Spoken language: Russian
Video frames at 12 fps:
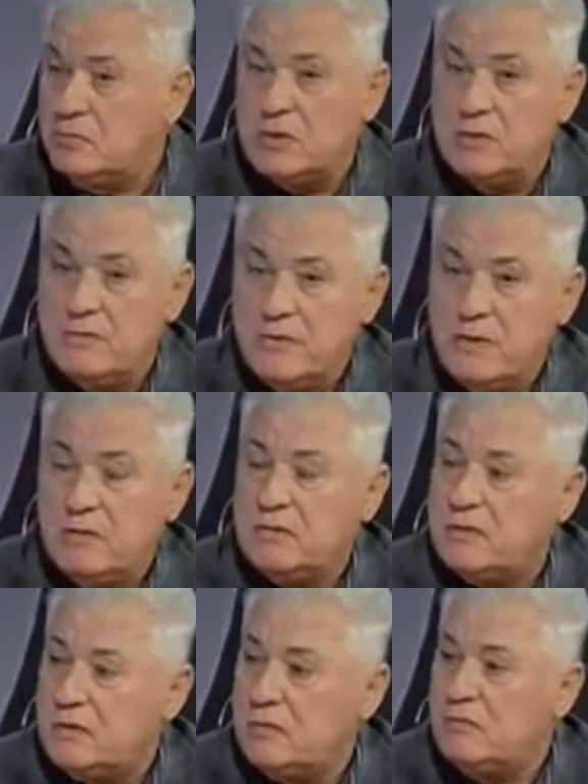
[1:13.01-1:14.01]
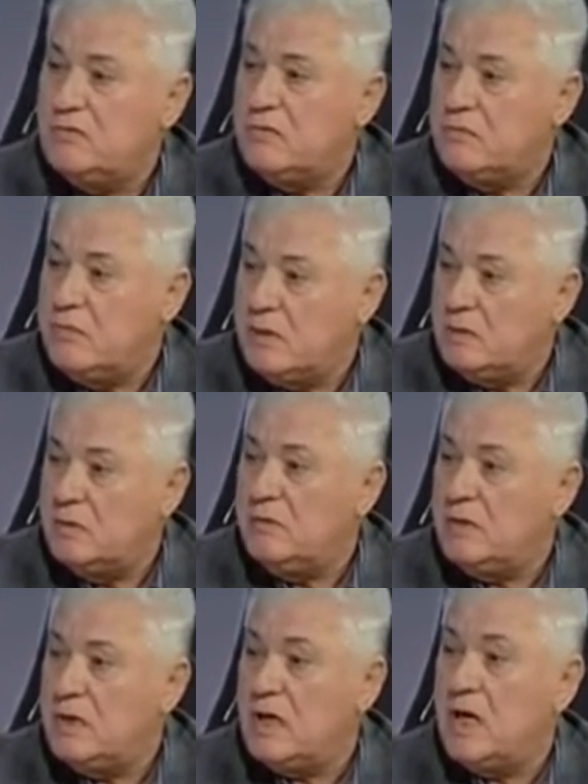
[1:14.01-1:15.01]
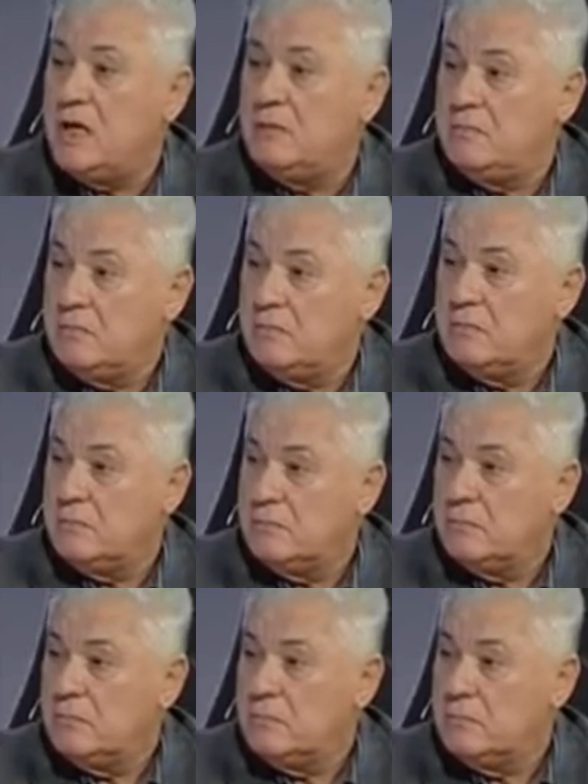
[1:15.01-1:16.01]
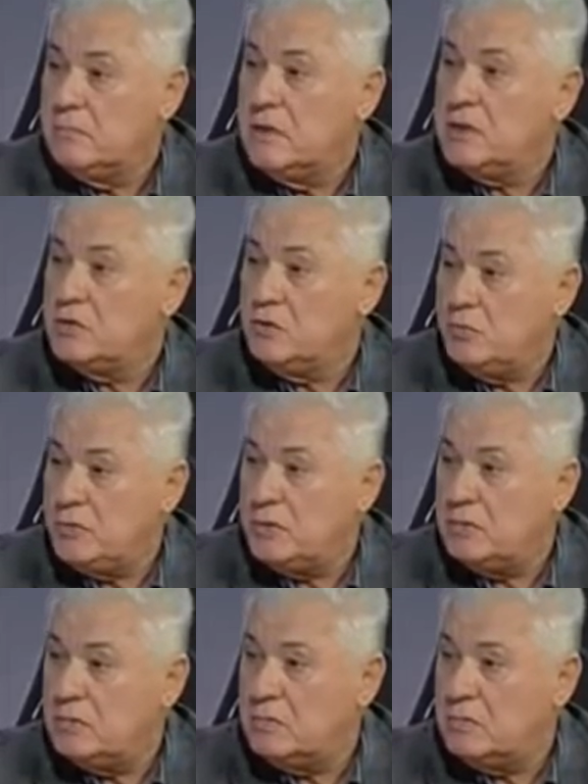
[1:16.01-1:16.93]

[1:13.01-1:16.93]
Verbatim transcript: после Вильнюса будет в Молдове рай – наступит.